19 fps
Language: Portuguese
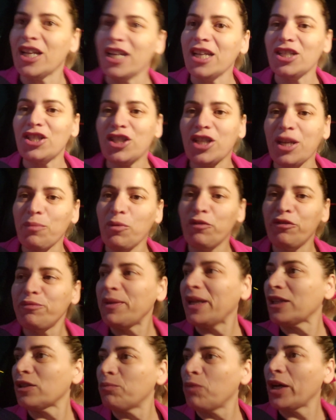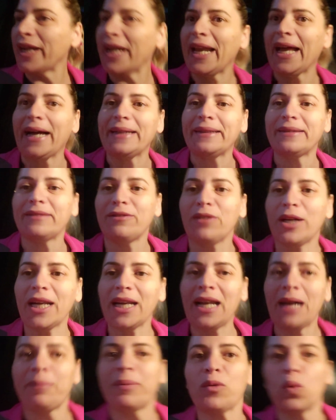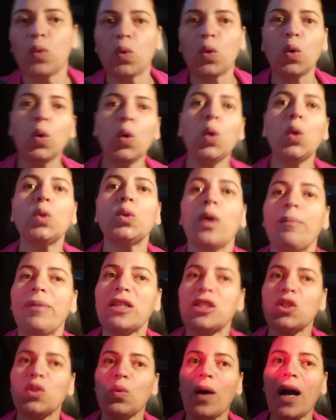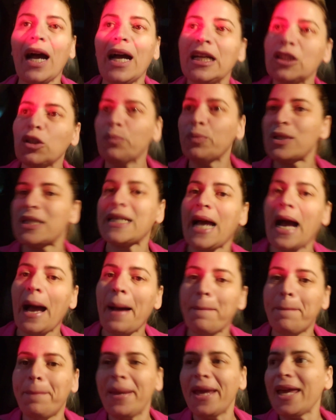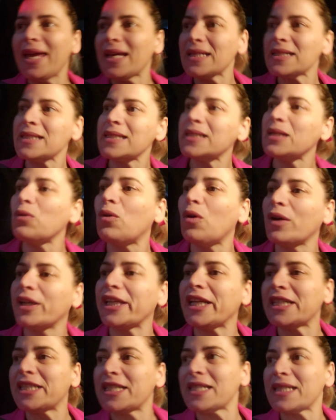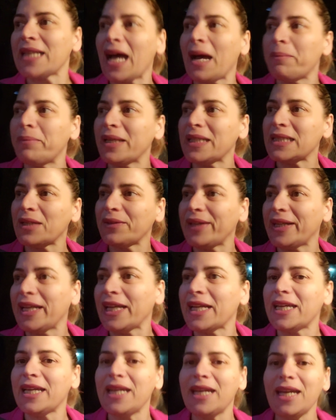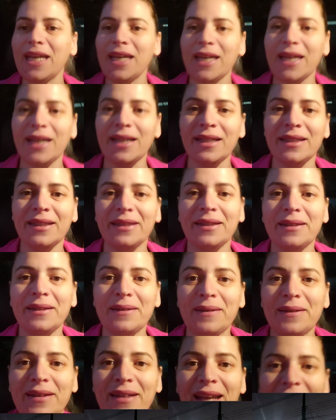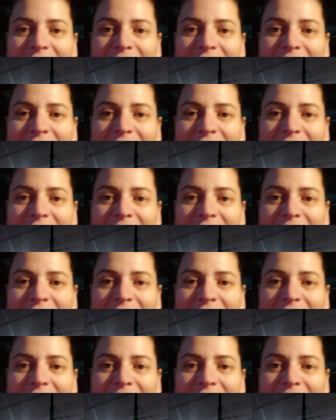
Gente, que movimento. Bora lá. Bora lá para um culto abençoado, buscar a bênção, concretizar a bênção da Nequinha. Vamos.